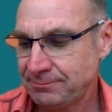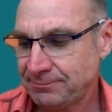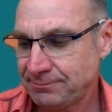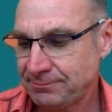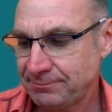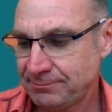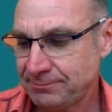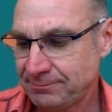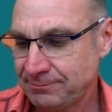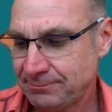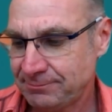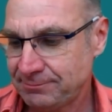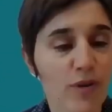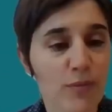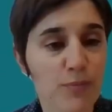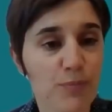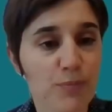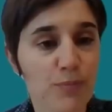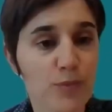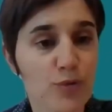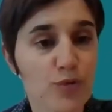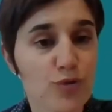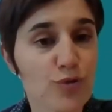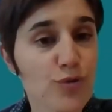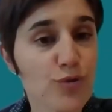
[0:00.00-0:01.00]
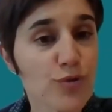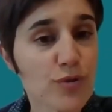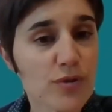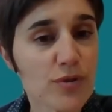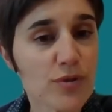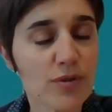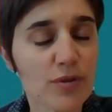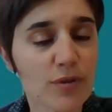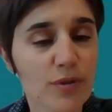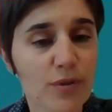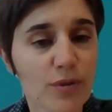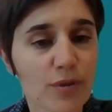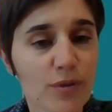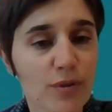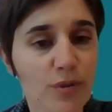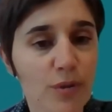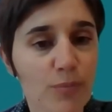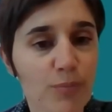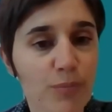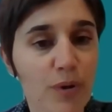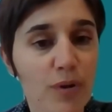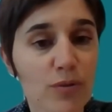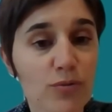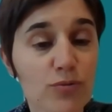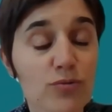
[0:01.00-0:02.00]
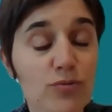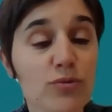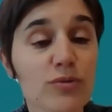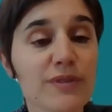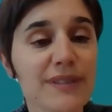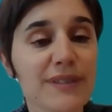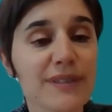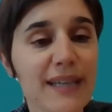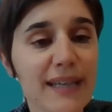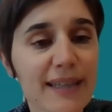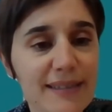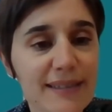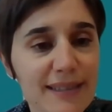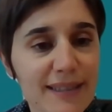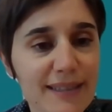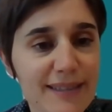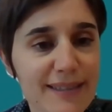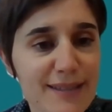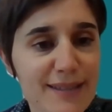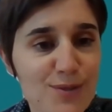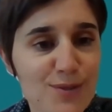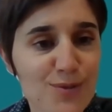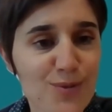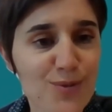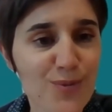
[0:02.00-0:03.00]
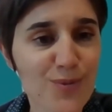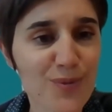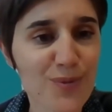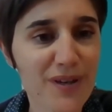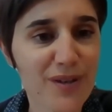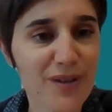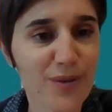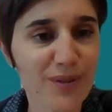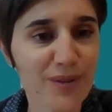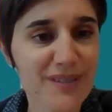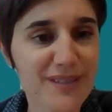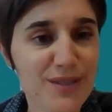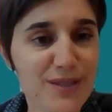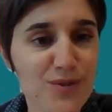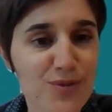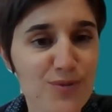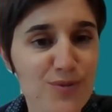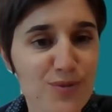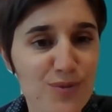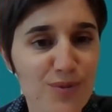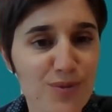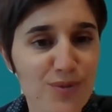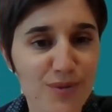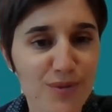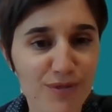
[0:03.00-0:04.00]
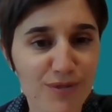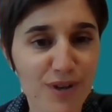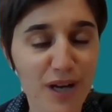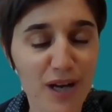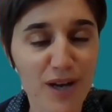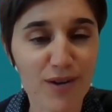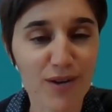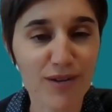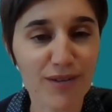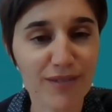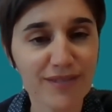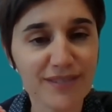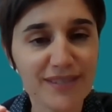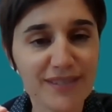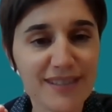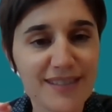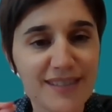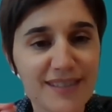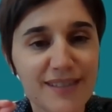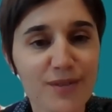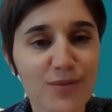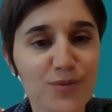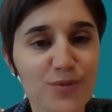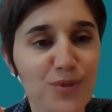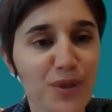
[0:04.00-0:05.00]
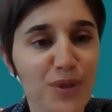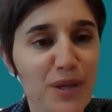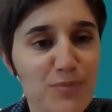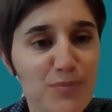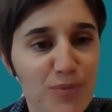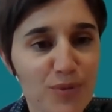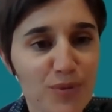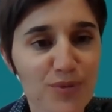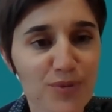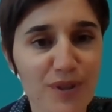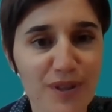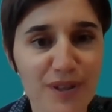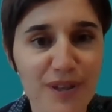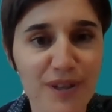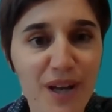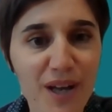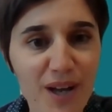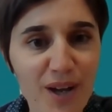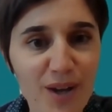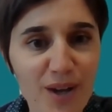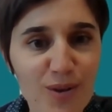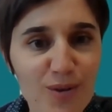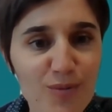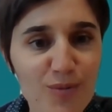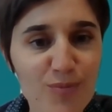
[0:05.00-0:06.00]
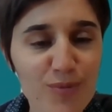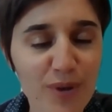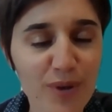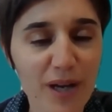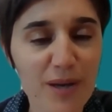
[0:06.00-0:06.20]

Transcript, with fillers: Alors, juste euh, prendre une dernière question. Alors, si tu, voilà, en essayant de répondre le plus